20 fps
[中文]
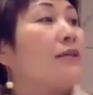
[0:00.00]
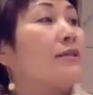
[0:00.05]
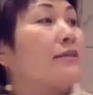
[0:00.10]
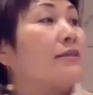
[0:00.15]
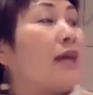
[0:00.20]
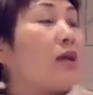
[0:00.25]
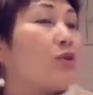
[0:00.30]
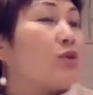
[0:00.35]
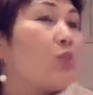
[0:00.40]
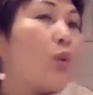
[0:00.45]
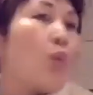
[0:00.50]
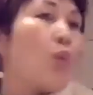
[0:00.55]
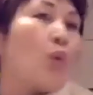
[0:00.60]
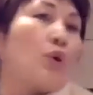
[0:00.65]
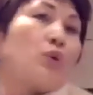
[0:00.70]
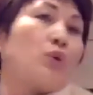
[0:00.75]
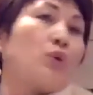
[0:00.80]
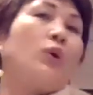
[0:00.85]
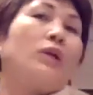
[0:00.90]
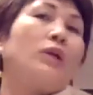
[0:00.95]
子在中
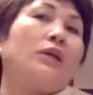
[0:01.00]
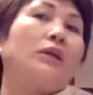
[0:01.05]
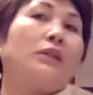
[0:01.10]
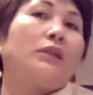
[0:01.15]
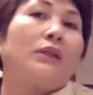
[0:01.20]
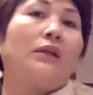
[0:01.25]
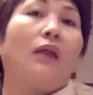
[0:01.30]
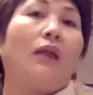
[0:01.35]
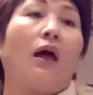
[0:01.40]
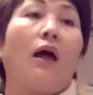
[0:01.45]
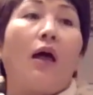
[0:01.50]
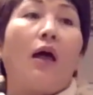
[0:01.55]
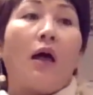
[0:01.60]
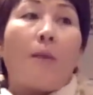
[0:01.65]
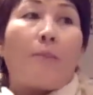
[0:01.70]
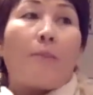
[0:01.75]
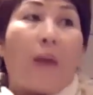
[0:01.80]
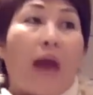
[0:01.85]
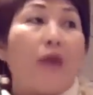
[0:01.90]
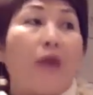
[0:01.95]
国，如果一个得了
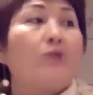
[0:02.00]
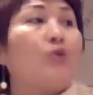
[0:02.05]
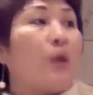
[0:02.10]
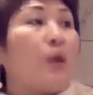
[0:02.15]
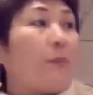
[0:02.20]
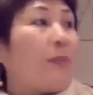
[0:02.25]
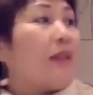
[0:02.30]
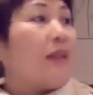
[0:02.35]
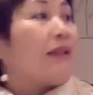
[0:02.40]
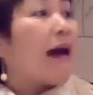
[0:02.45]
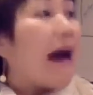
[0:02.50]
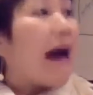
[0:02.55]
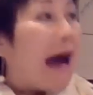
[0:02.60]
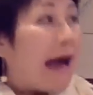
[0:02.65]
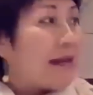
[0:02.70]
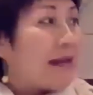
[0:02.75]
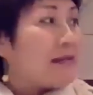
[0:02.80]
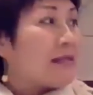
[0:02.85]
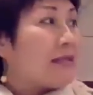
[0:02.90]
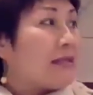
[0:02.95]
白血病的
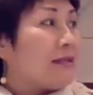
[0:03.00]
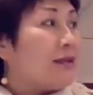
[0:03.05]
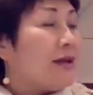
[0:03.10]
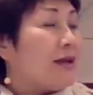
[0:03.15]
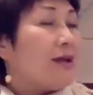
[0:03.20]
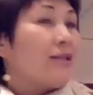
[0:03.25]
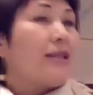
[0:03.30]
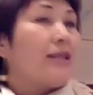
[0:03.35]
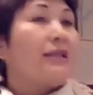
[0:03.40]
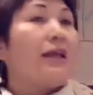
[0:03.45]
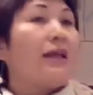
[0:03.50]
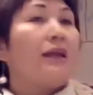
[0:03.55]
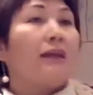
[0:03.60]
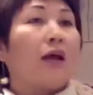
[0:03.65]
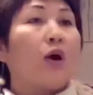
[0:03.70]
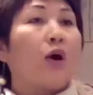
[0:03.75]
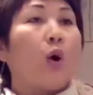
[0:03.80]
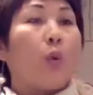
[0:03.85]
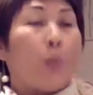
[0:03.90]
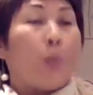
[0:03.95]
孩子，今天
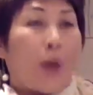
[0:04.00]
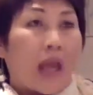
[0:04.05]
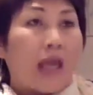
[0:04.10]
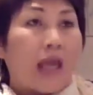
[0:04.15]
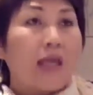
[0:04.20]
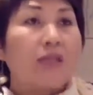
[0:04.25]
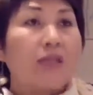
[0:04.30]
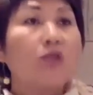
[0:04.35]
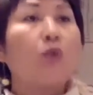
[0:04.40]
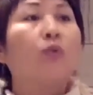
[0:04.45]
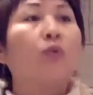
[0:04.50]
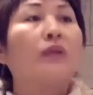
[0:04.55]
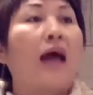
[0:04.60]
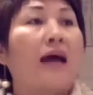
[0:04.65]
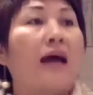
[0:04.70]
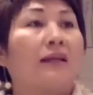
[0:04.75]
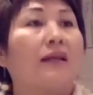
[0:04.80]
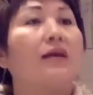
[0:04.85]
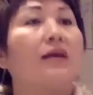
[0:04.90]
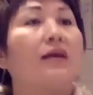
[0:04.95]
能够唯一救
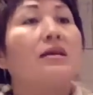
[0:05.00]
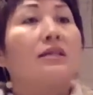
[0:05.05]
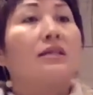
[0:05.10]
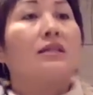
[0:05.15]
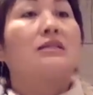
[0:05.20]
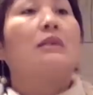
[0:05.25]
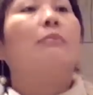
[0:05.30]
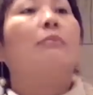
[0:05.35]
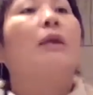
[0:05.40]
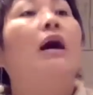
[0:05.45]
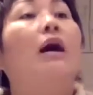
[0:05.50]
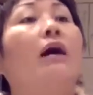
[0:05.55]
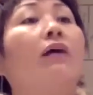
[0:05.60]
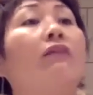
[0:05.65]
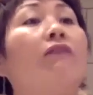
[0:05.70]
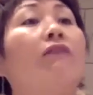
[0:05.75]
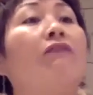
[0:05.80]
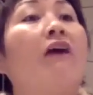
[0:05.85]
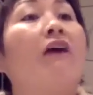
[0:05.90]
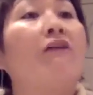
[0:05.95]
他的是什么
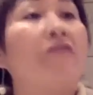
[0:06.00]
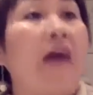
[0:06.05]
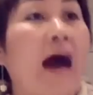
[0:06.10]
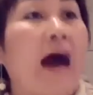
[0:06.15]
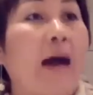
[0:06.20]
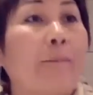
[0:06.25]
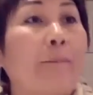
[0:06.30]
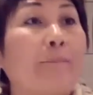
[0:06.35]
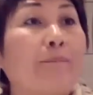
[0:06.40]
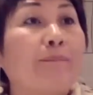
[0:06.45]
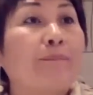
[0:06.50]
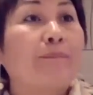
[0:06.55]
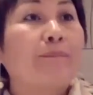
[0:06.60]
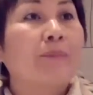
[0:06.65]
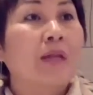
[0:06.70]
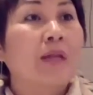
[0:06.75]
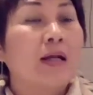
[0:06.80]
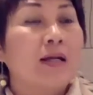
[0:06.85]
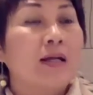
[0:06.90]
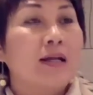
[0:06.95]
方法？
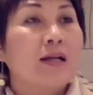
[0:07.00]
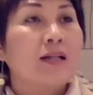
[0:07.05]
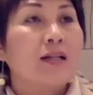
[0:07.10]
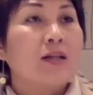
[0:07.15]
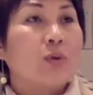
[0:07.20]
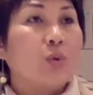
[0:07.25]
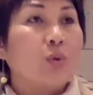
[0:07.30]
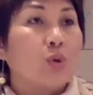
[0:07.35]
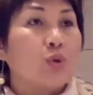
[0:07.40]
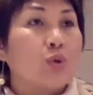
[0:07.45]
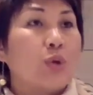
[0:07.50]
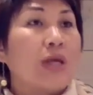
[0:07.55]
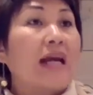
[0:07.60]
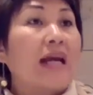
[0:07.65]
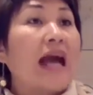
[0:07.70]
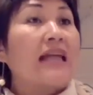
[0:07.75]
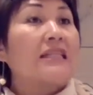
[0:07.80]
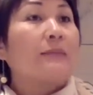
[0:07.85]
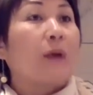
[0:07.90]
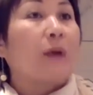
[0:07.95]
骨髓
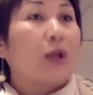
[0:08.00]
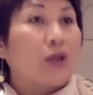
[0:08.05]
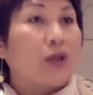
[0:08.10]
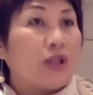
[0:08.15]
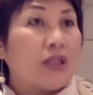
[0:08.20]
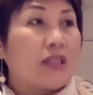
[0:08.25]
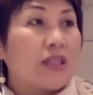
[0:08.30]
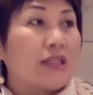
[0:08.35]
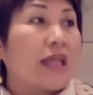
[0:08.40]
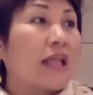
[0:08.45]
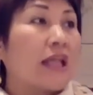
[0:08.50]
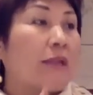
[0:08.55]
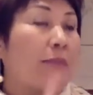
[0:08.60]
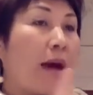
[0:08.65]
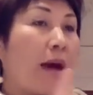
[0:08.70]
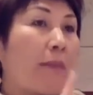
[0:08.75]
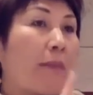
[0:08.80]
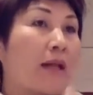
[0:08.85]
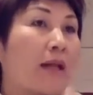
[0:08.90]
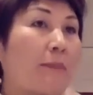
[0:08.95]
干细胞移植，他的
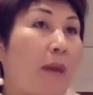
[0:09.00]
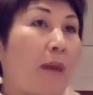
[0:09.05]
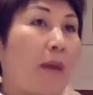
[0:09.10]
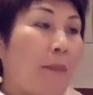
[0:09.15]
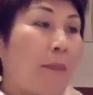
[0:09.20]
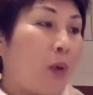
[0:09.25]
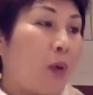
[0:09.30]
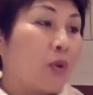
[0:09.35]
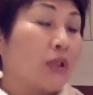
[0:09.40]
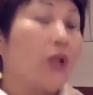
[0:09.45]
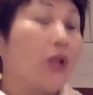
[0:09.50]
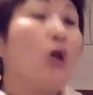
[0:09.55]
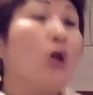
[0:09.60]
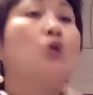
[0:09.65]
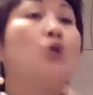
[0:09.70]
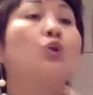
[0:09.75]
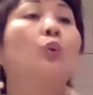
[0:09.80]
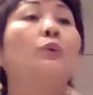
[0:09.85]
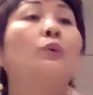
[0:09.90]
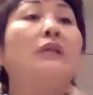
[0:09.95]
妈妈、爸爸或者
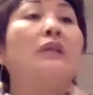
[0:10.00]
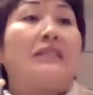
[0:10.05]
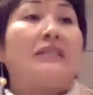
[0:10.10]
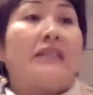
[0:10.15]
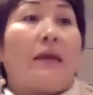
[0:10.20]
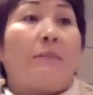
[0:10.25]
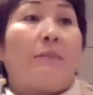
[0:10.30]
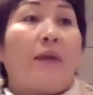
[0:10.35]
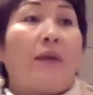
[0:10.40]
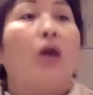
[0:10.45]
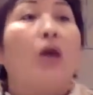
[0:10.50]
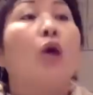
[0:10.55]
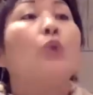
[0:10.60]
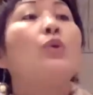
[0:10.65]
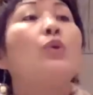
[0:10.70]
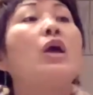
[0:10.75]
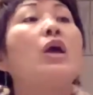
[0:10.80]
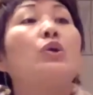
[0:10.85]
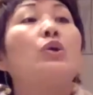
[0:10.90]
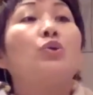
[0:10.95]
兄弟姐妹
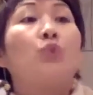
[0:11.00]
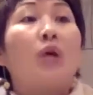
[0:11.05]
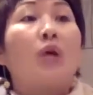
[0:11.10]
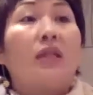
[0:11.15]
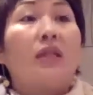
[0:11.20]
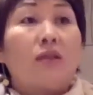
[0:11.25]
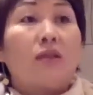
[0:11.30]
愿意捐